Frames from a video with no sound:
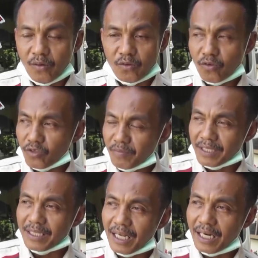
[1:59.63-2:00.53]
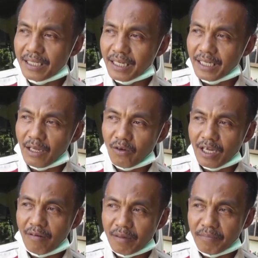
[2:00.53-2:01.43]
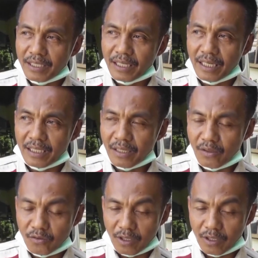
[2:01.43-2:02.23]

Untuk sementara dari tahun awal pendirian tahun